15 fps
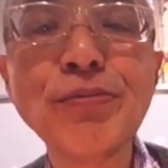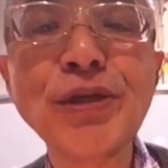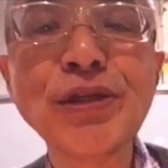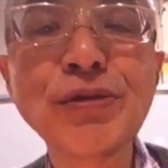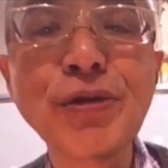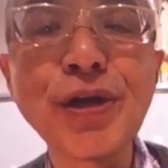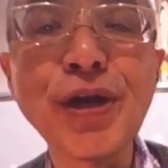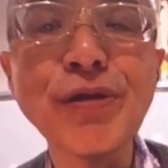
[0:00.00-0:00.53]

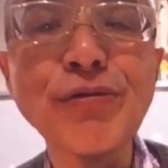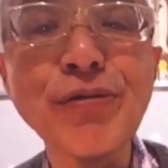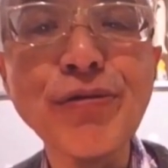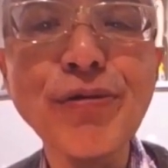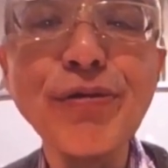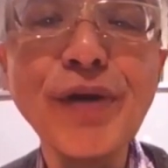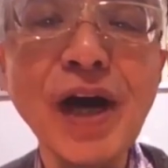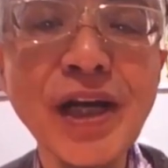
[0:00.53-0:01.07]
水を入れる
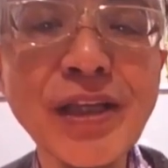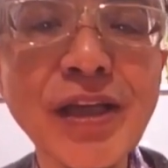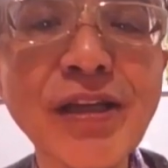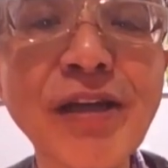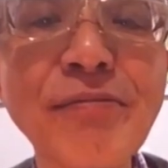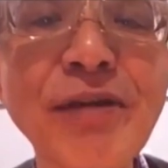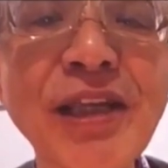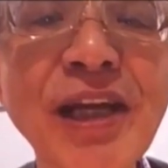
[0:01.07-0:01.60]
ところは
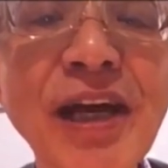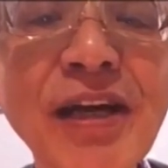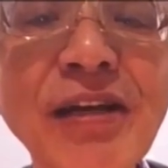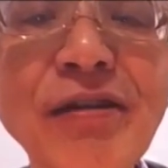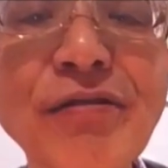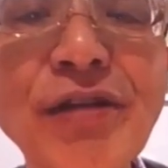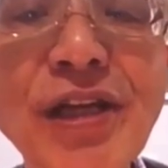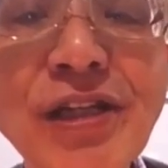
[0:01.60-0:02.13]
温めて
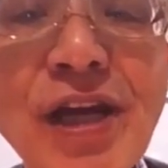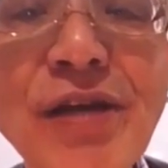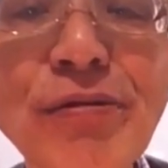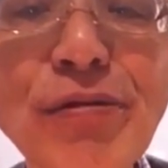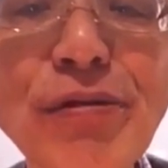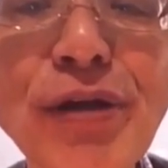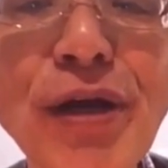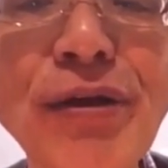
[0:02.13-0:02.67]
あげてください
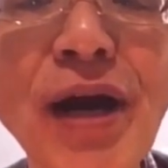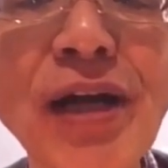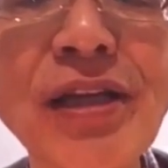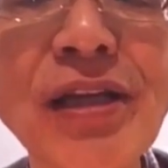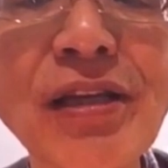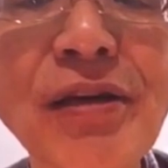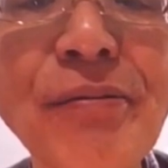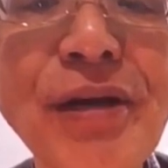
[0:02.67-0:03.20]
とにかく
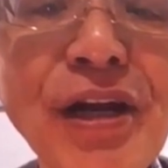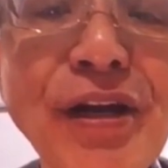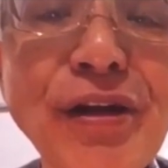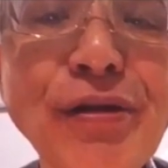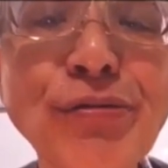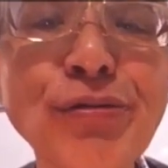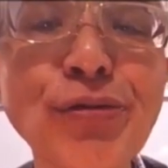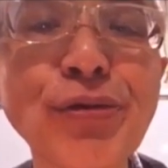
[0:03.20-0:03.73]
温め
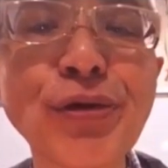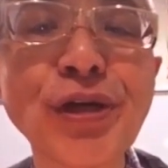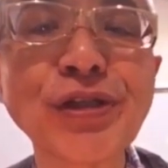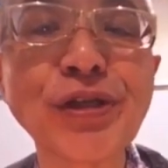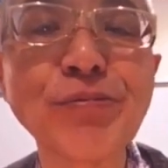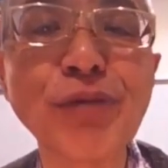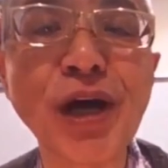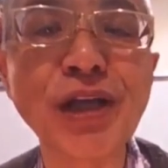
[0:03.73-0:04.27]
られるところ
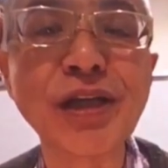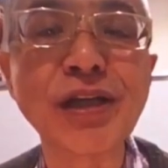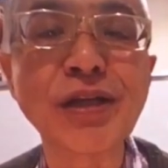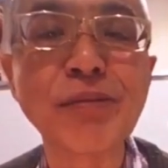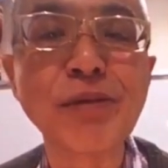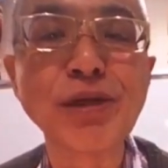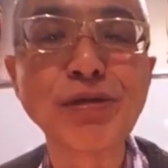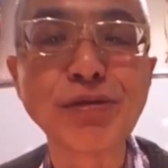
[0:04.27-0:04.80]
は全部
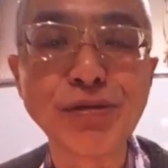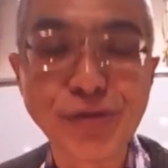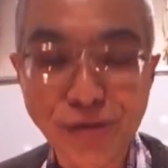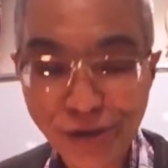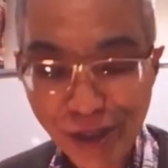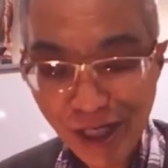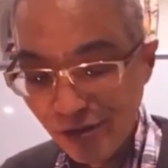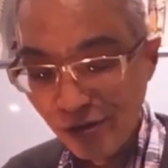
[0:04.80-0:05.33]
温めるという